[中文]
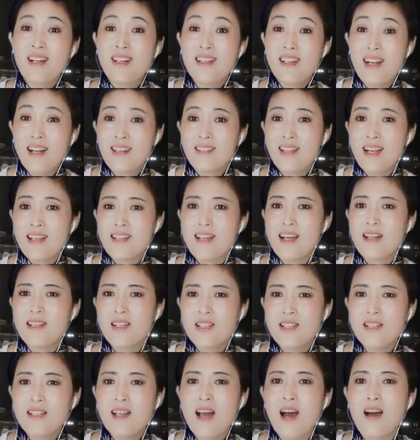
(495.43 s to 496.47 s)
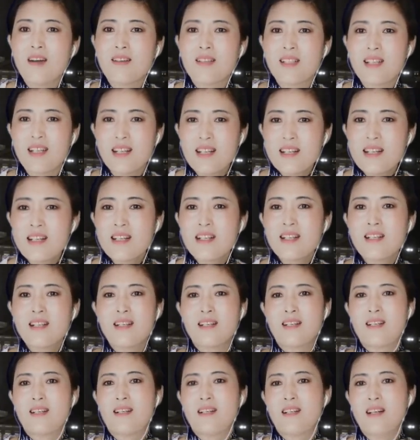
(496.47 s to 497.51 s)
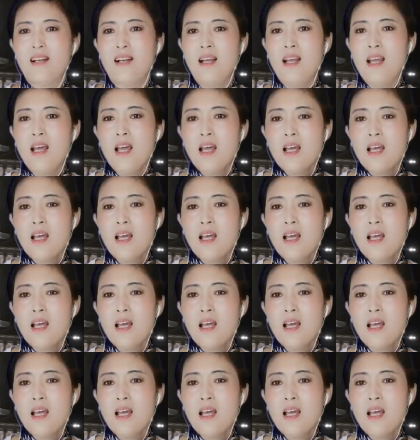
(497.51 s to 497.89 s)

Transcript: 让大家知道这个事实。